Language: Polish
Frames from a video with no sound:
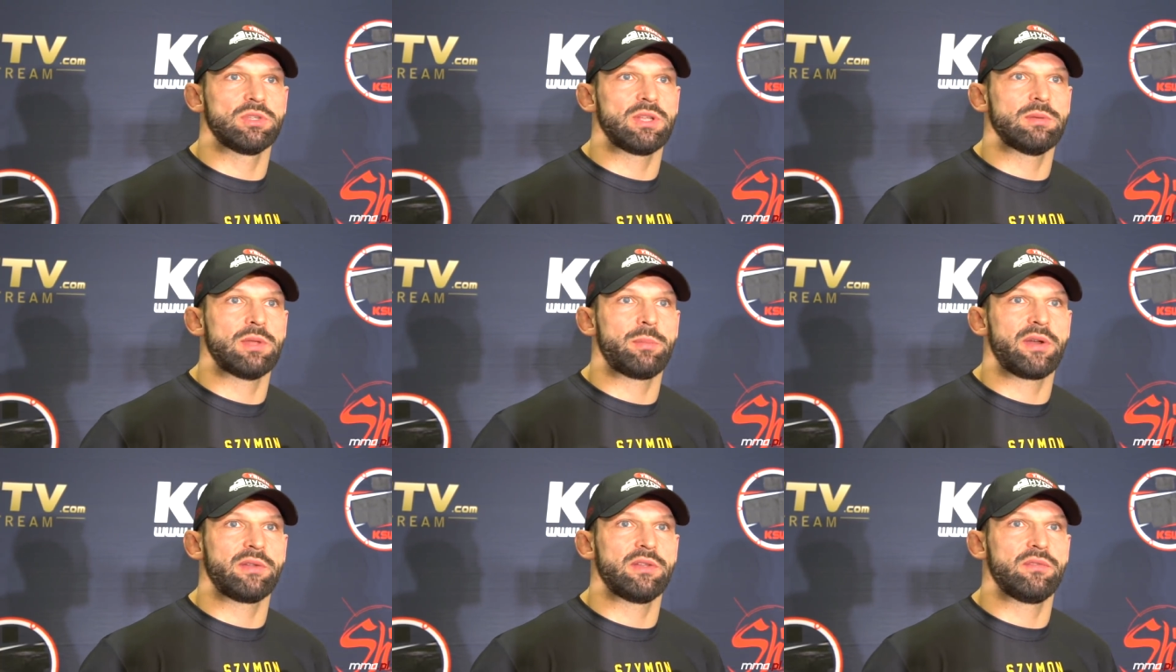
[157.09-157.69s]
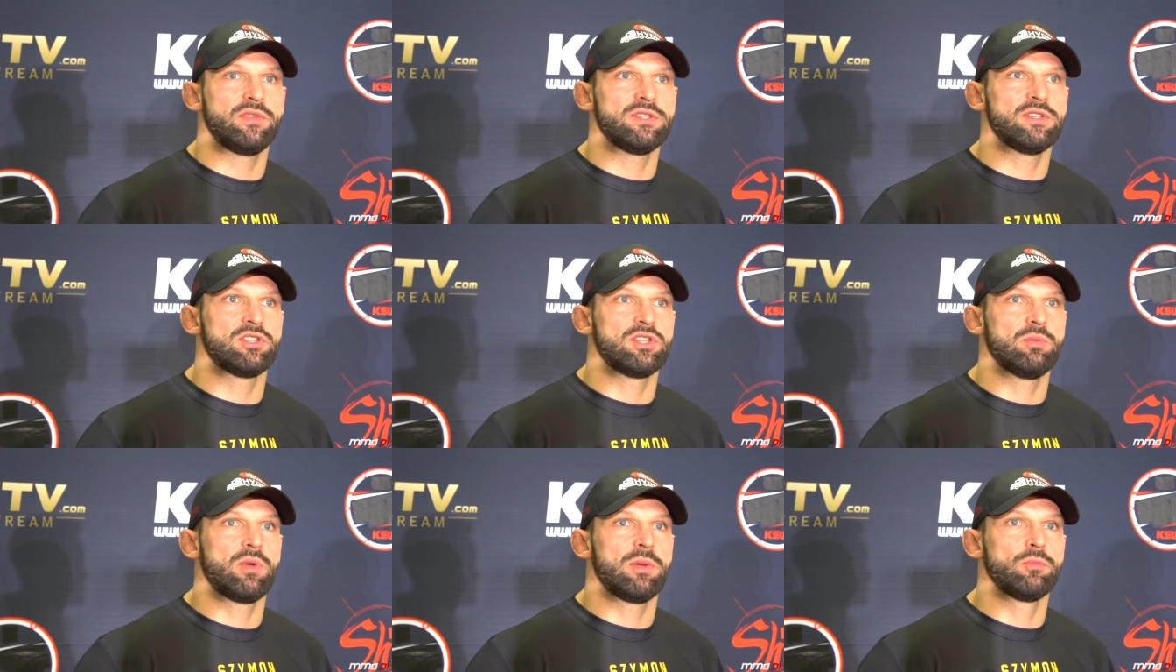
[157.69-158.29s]
bo tam naprawdę
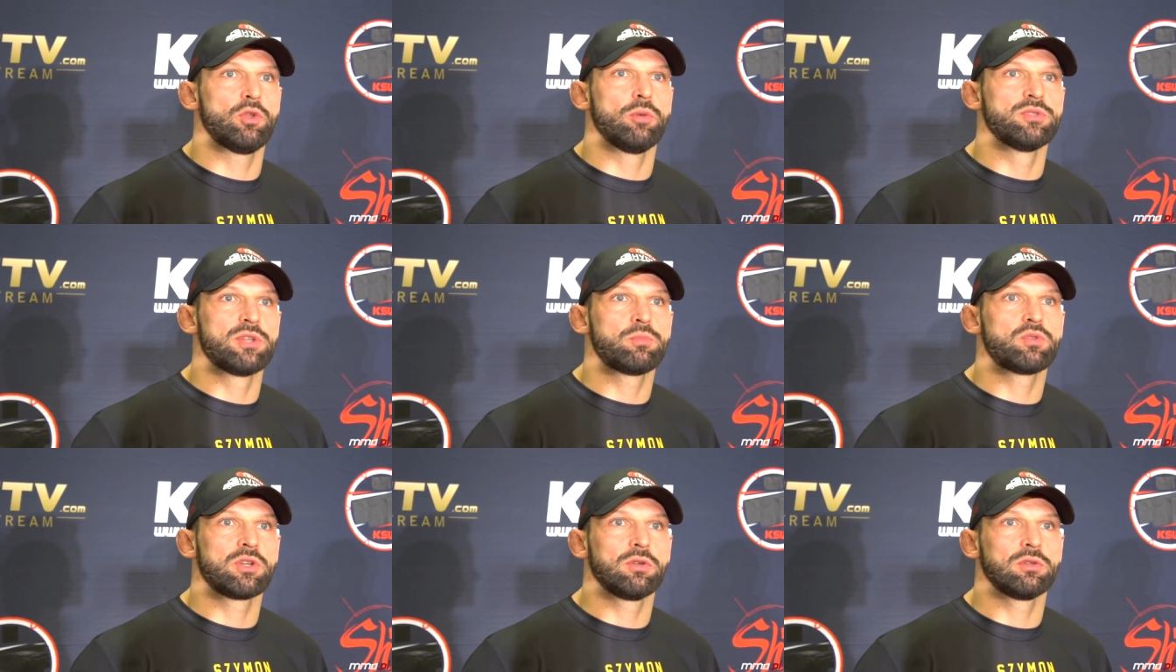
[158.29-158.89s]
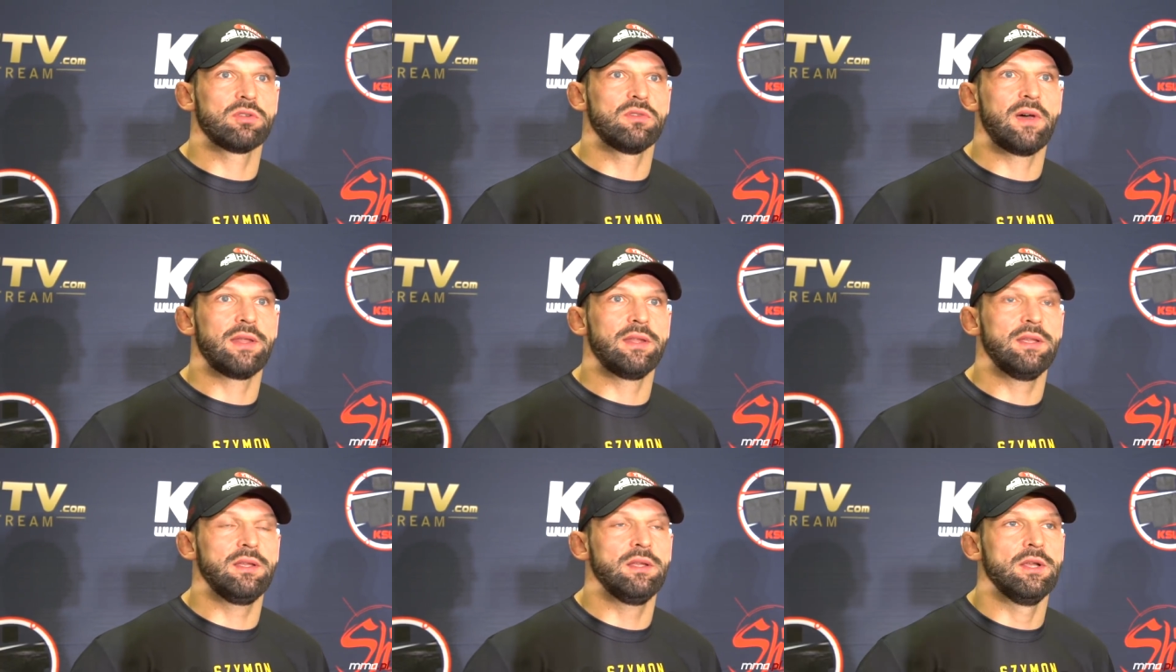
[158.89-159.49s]
fizycznie byłem dobrze
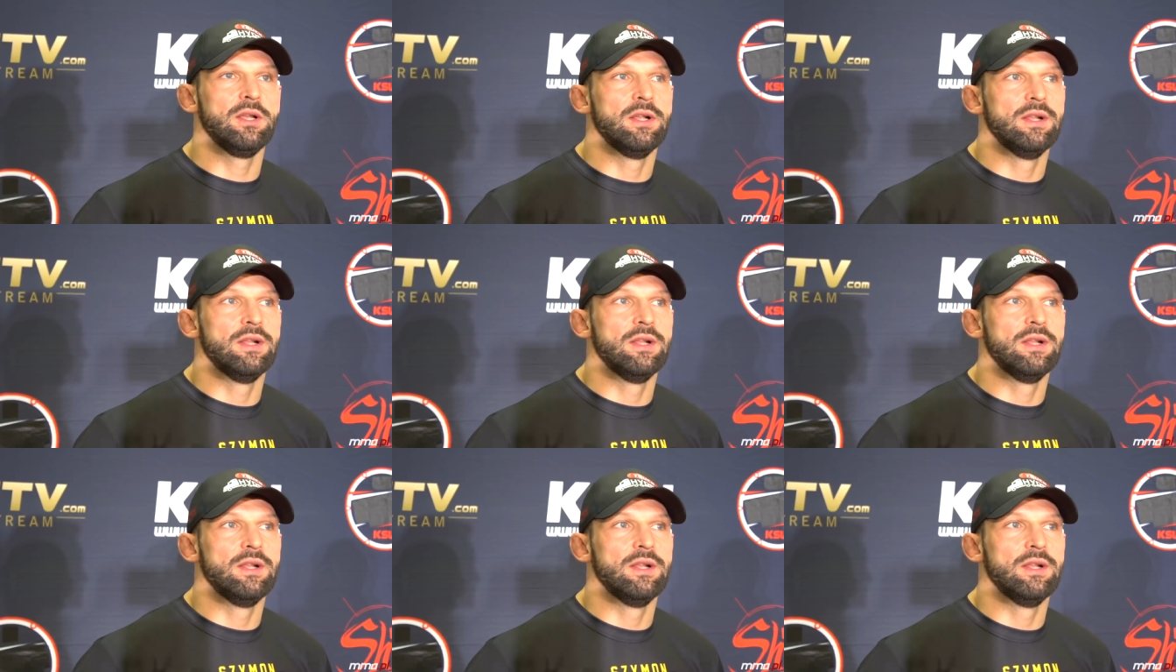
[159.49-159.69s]
przygotowany.